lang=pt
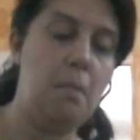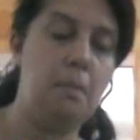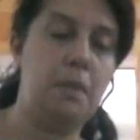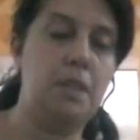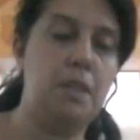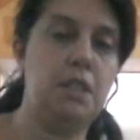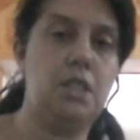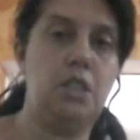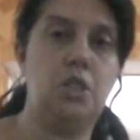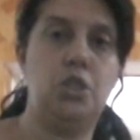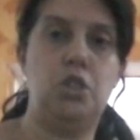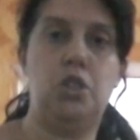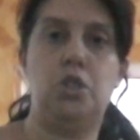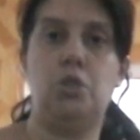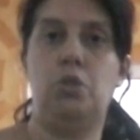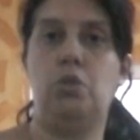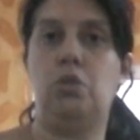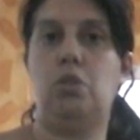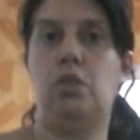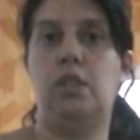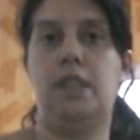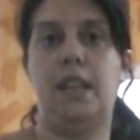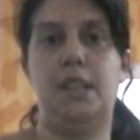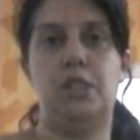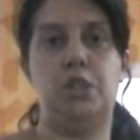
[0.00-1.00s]
Mas a é de
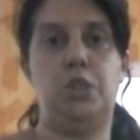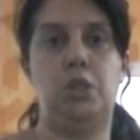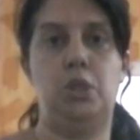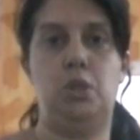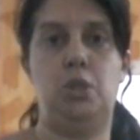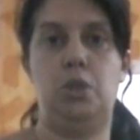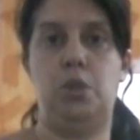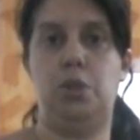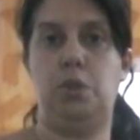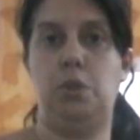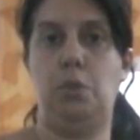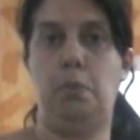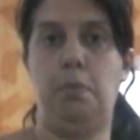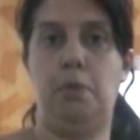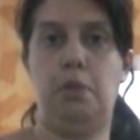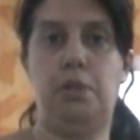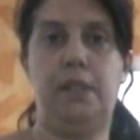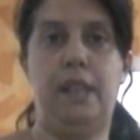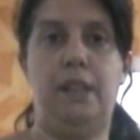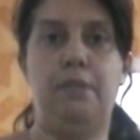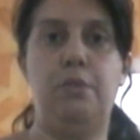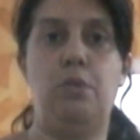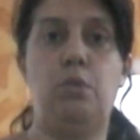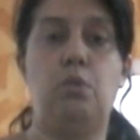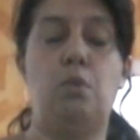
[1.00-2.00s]
chocolate
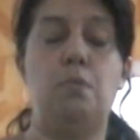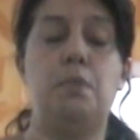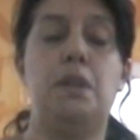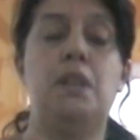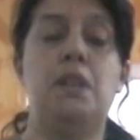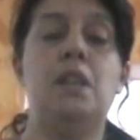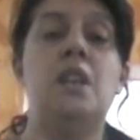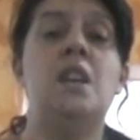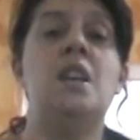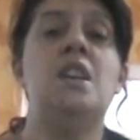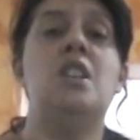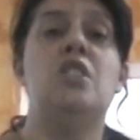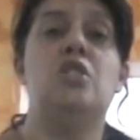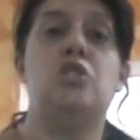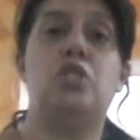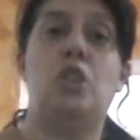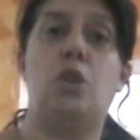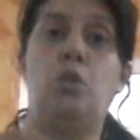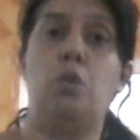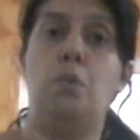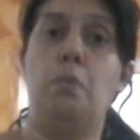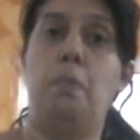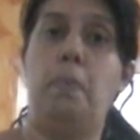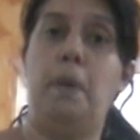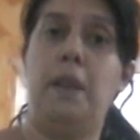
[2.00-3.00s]
insuportável comer. Já
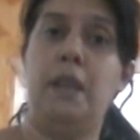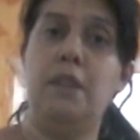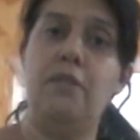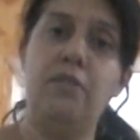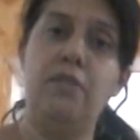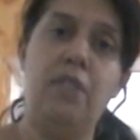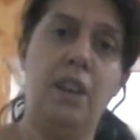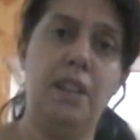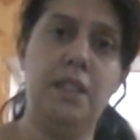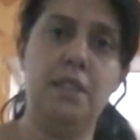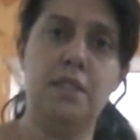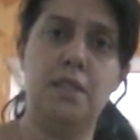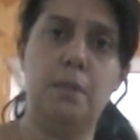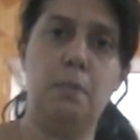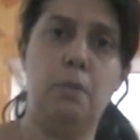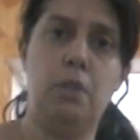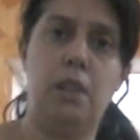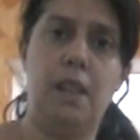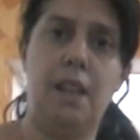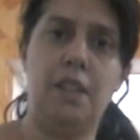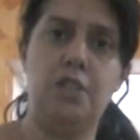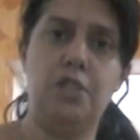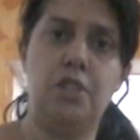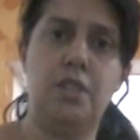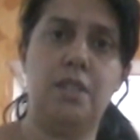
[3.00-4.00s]
comprei várias
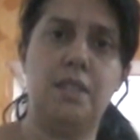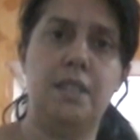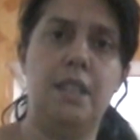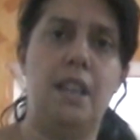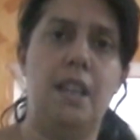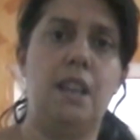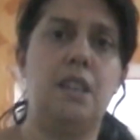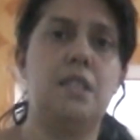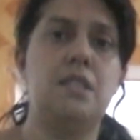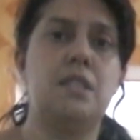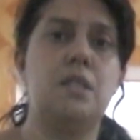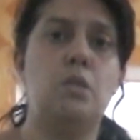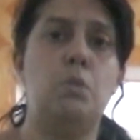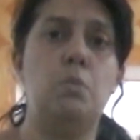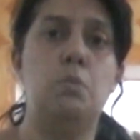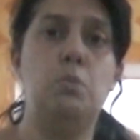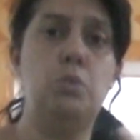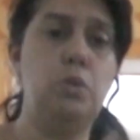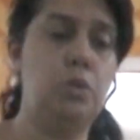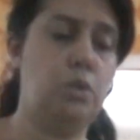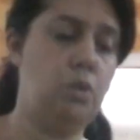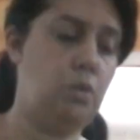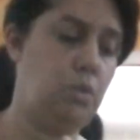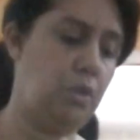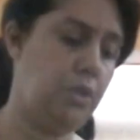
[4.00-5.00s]
bolachas lá que são
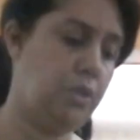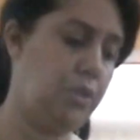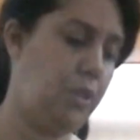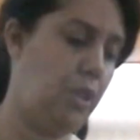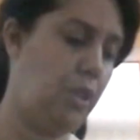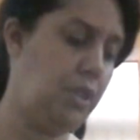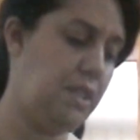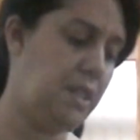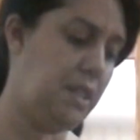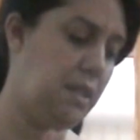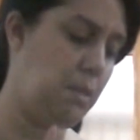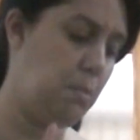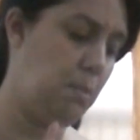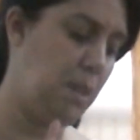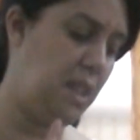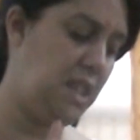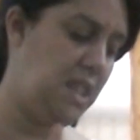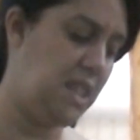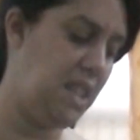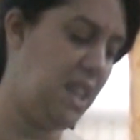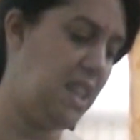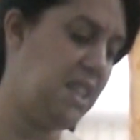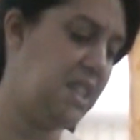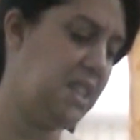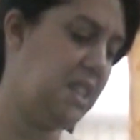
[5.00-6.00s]
muito gostosas,
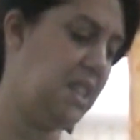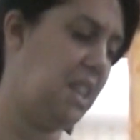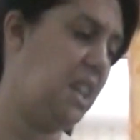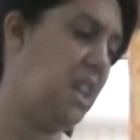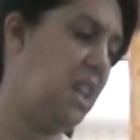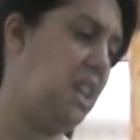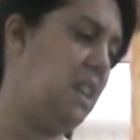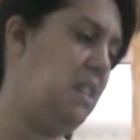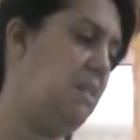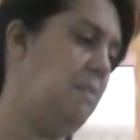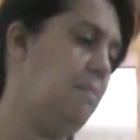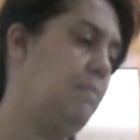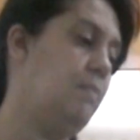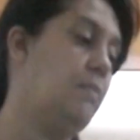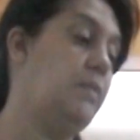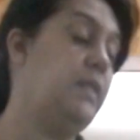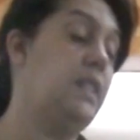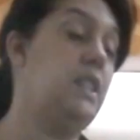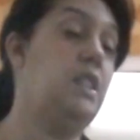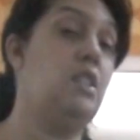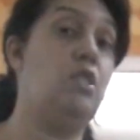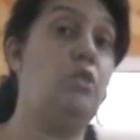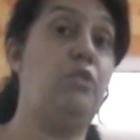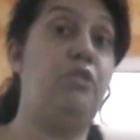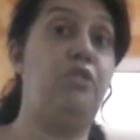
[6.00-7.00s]
mas essa aí...
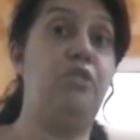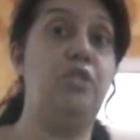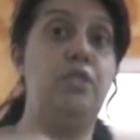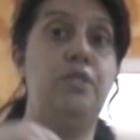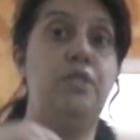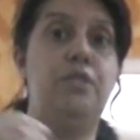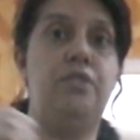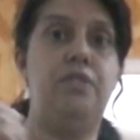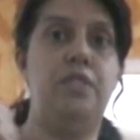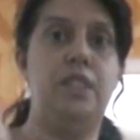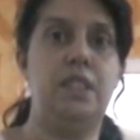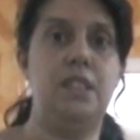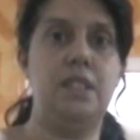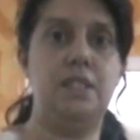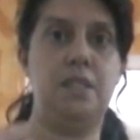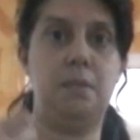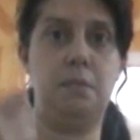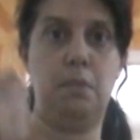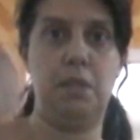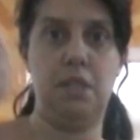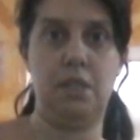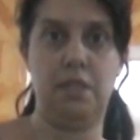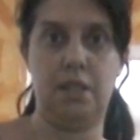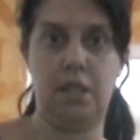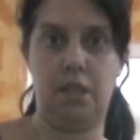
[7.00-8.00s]
E eu fui ver nas
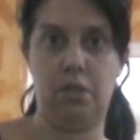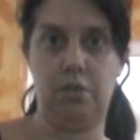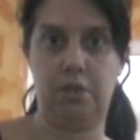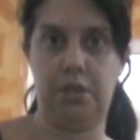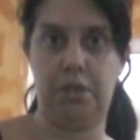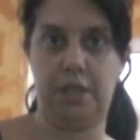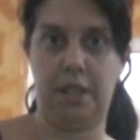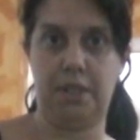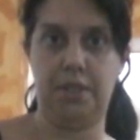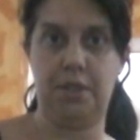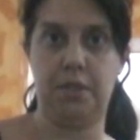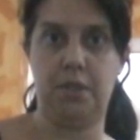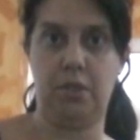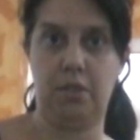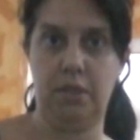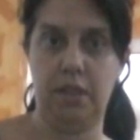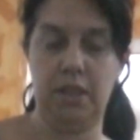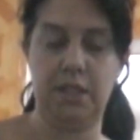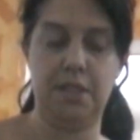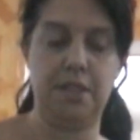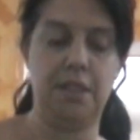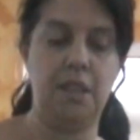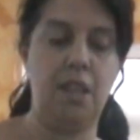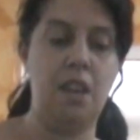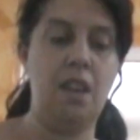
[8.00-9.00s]
minhas
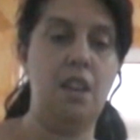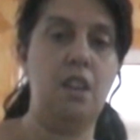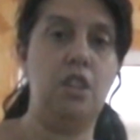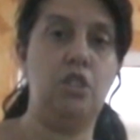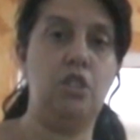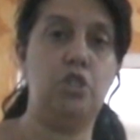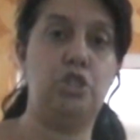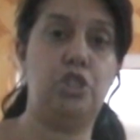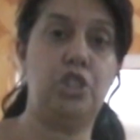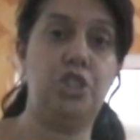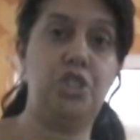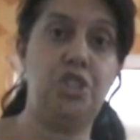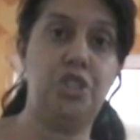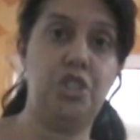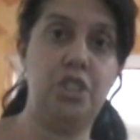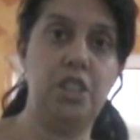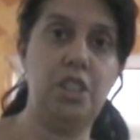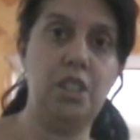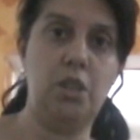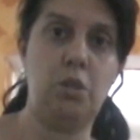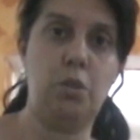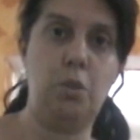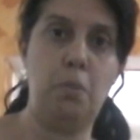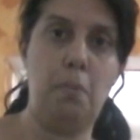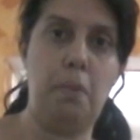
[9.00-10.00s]
anotações eu já
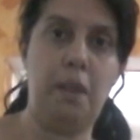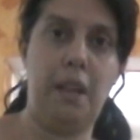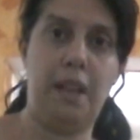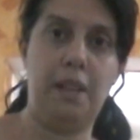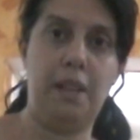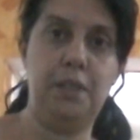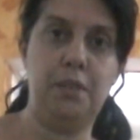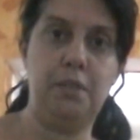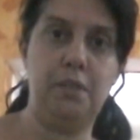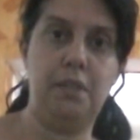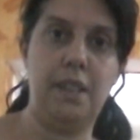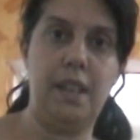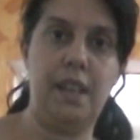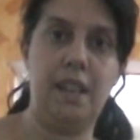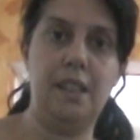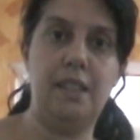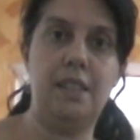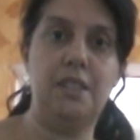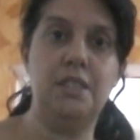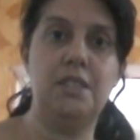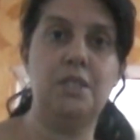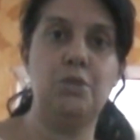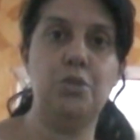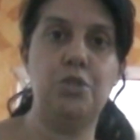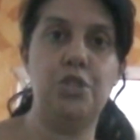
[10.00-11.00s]
tinha comprado
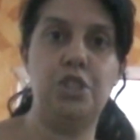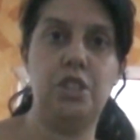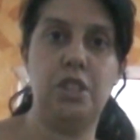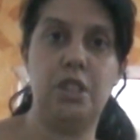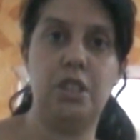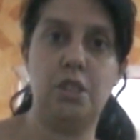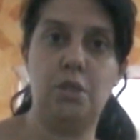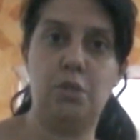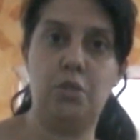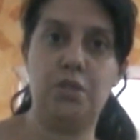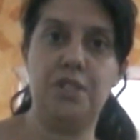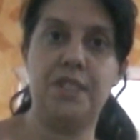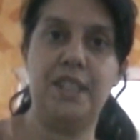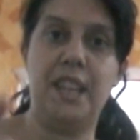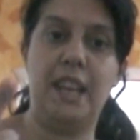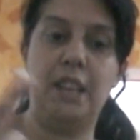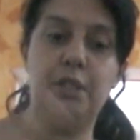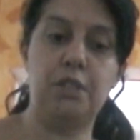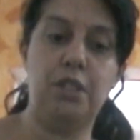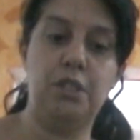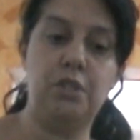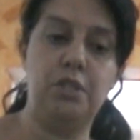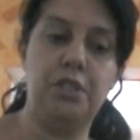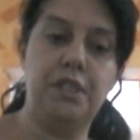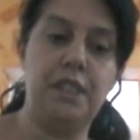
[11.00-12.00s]
ela, não tinha
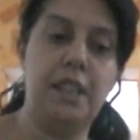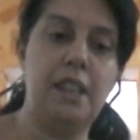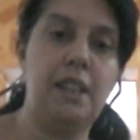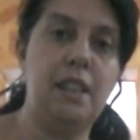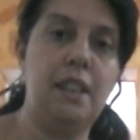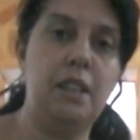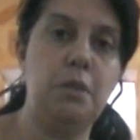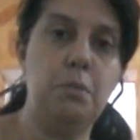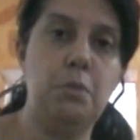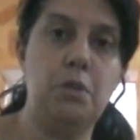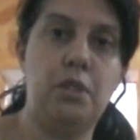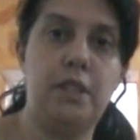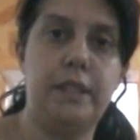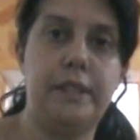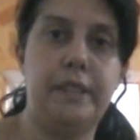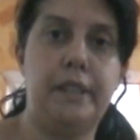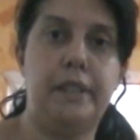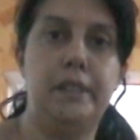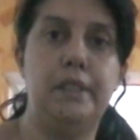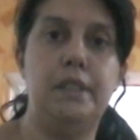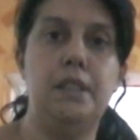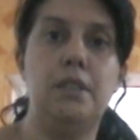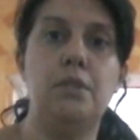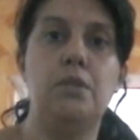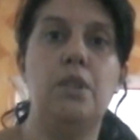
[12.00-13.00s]
gostado, anotei lá no meu
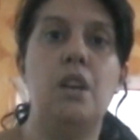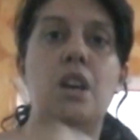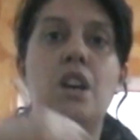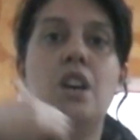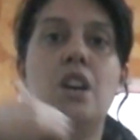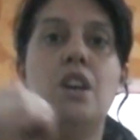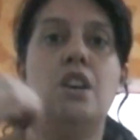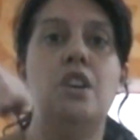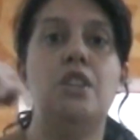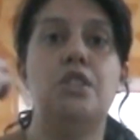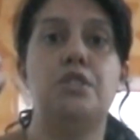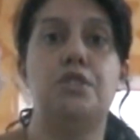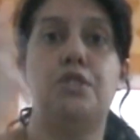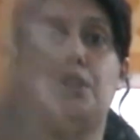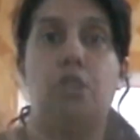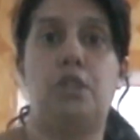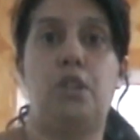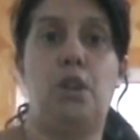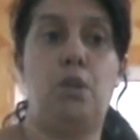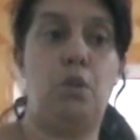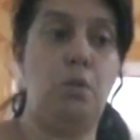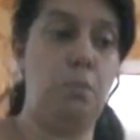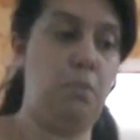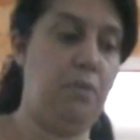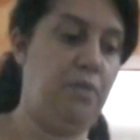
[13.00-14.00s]
caderninho, só
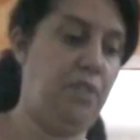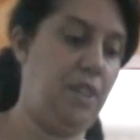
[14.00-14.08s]
que como